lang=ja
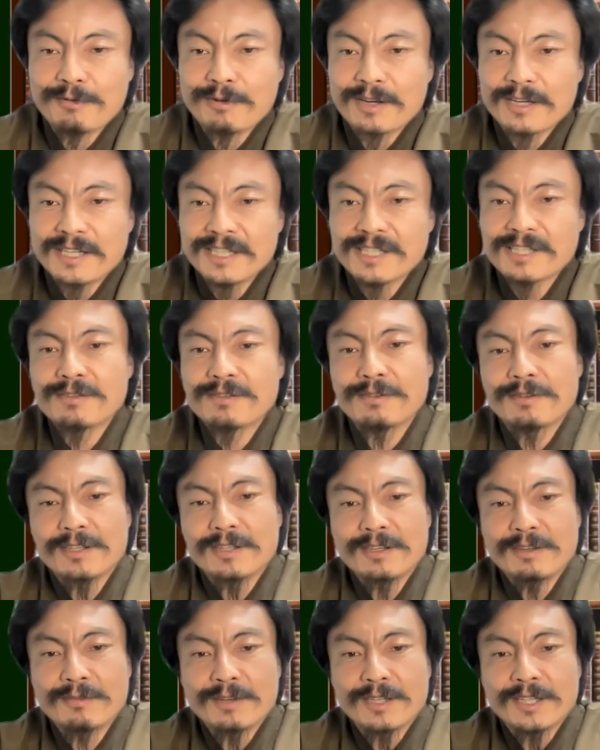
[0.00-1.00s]
これリスクっ
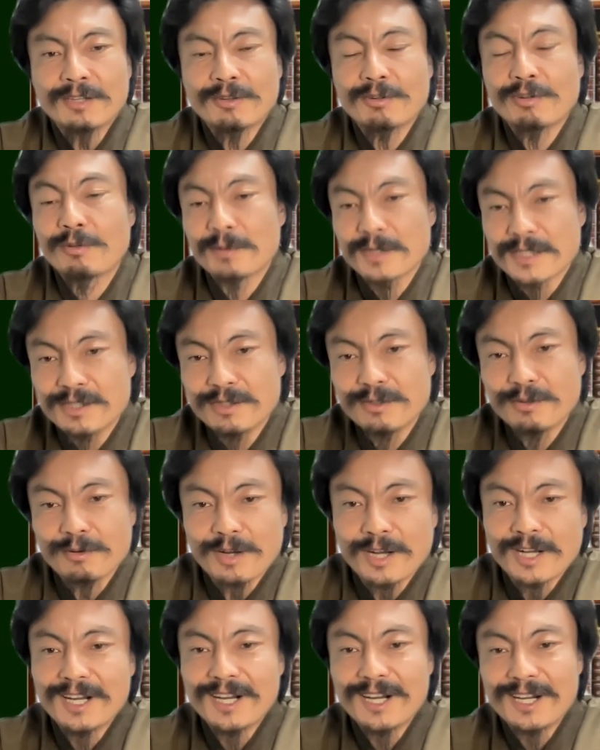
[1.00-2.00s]
ていうのは、例えば水道
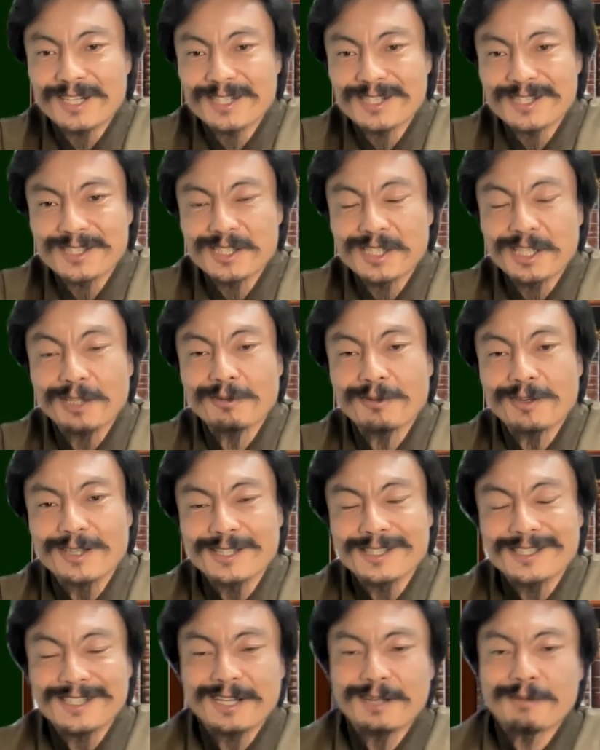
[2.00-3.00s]
管が破裂したとか
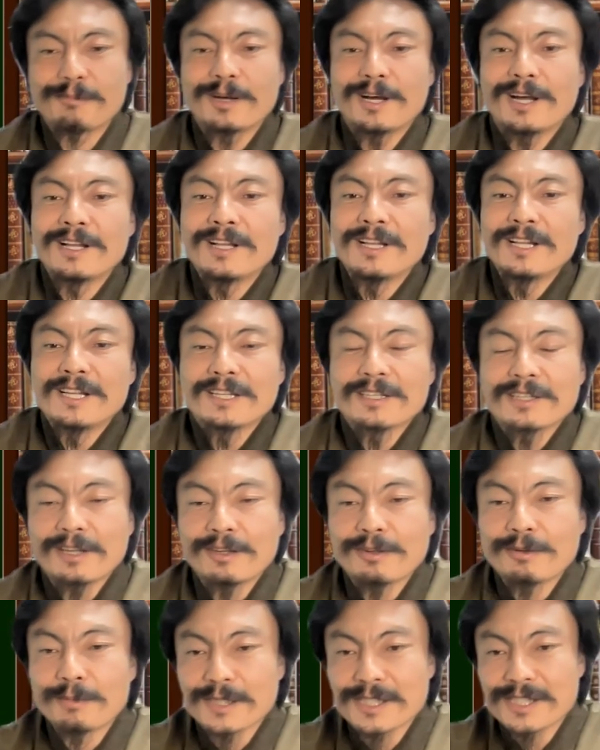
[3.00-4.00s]
ですね、ま
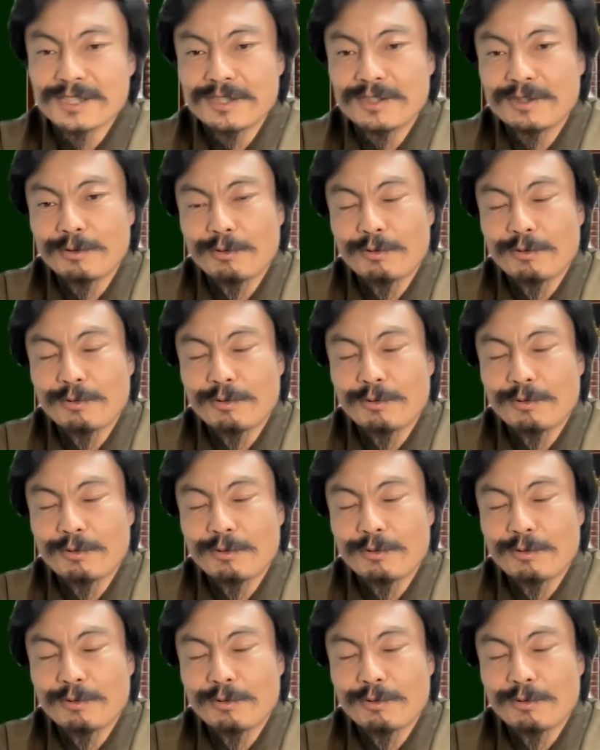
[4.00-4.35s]
あ、例えば水